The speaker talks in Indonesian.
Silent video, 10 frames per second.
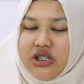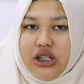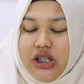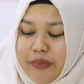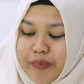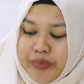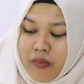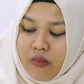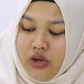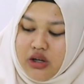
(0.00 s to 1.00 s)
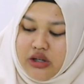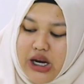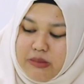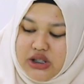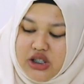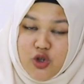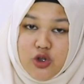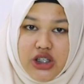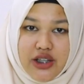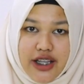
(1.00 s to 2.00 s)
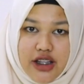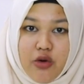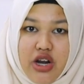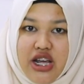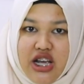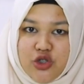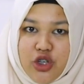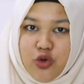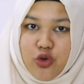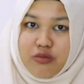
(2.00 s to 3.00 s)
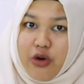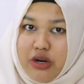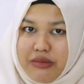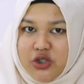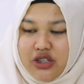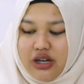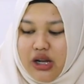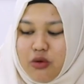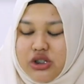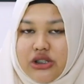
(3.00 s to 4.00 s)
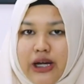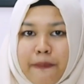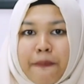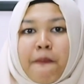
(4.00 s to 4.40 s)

Jadi di dalam sini tuh KitKatnya udah dihancurin dulu baru dimasukin ke dalam mochinya.